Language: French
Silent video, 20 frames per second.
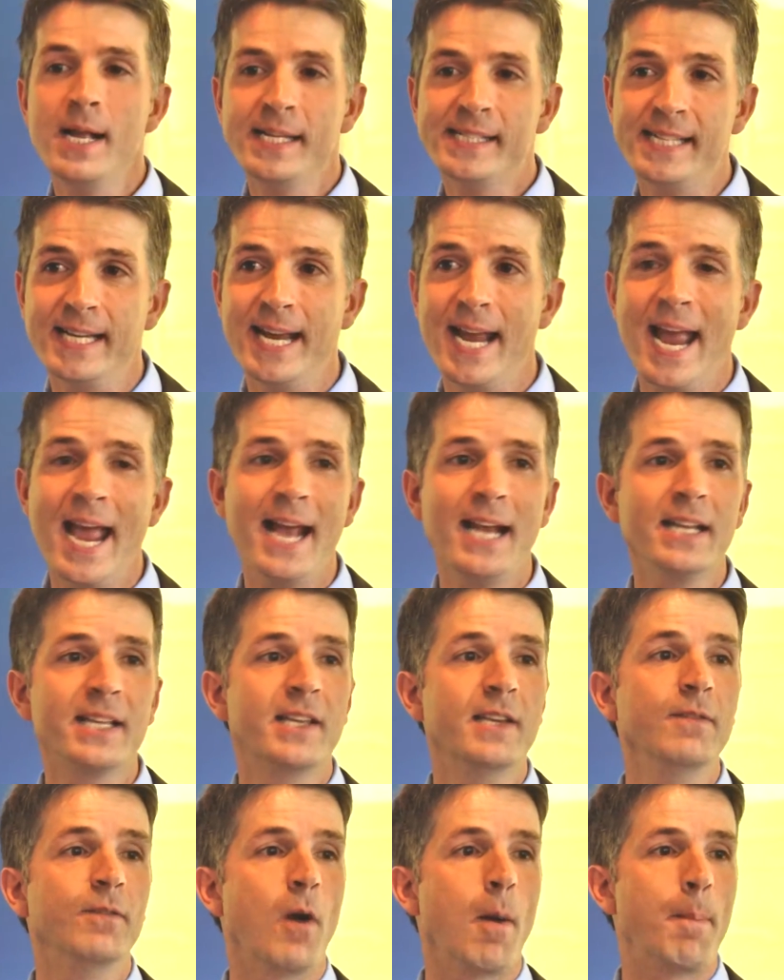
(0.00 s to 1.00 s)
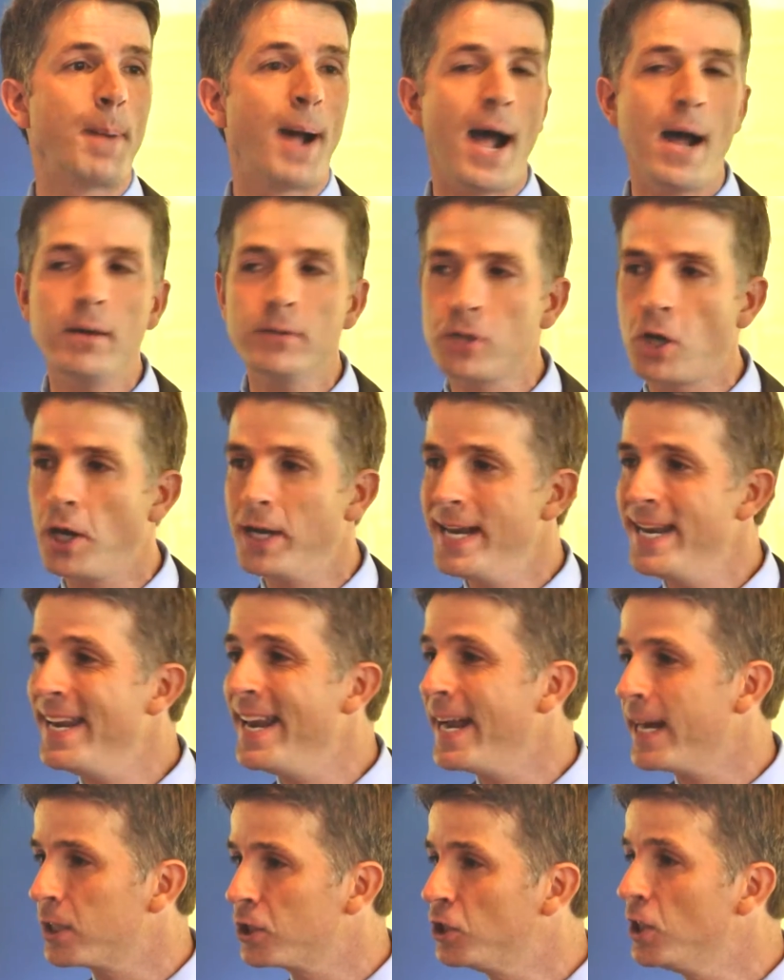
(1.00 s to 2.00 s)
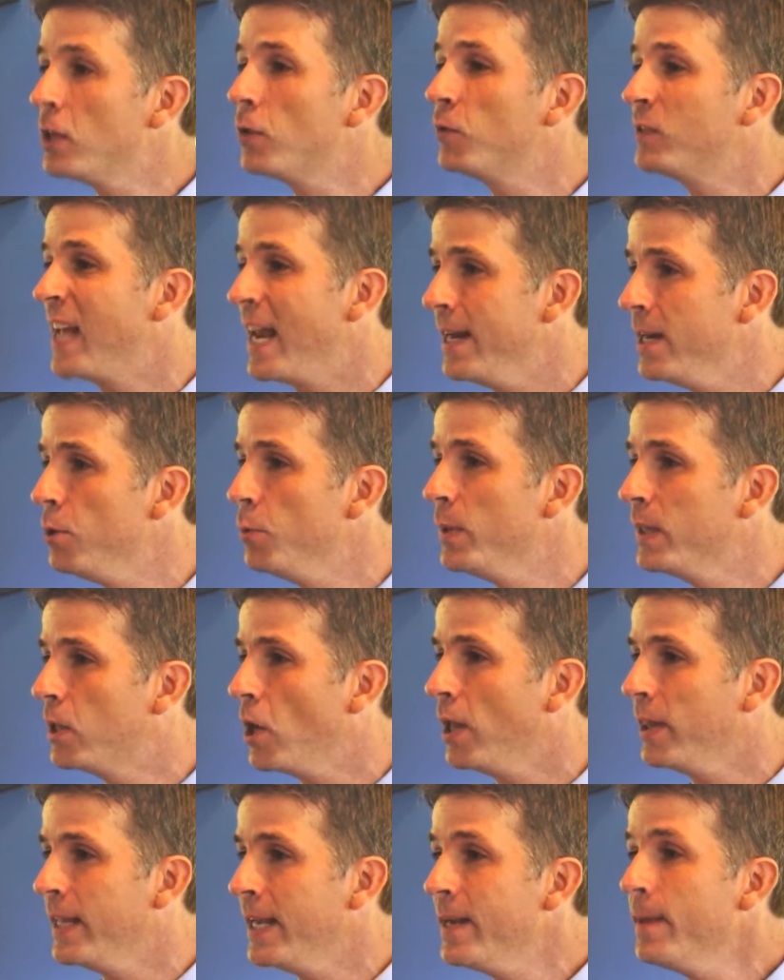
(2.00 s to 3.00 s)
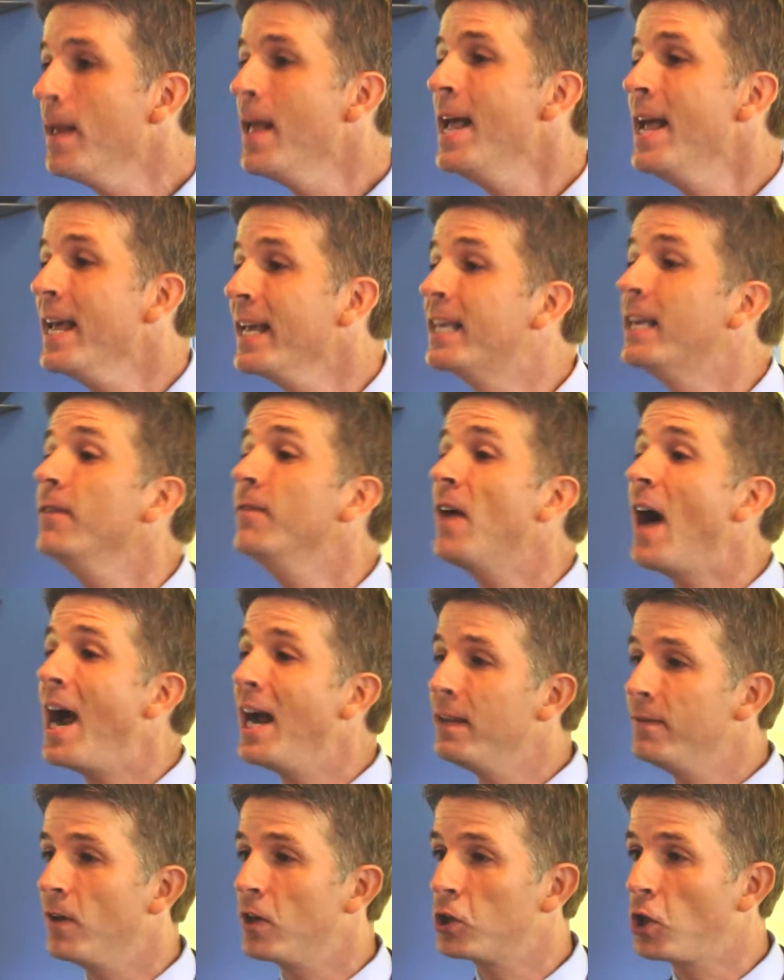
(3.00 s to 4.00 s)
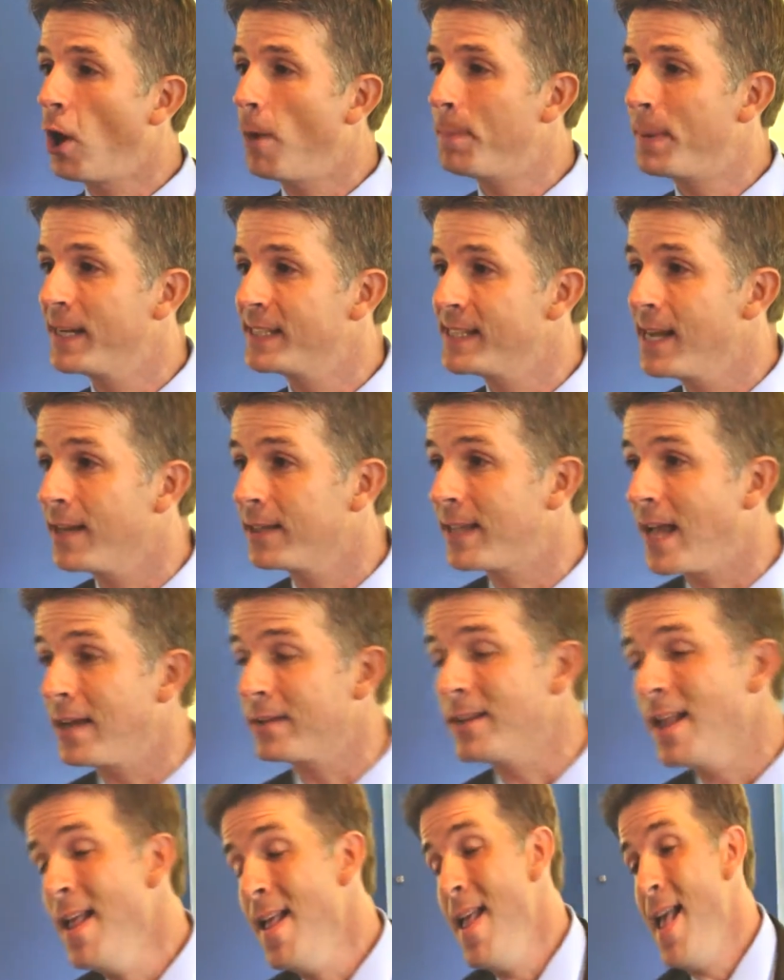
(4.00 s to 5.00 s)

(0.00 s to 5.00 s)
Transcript: C'est elle qui va prendre l'énergie que vous allez lui donner et qui va être votre représentante.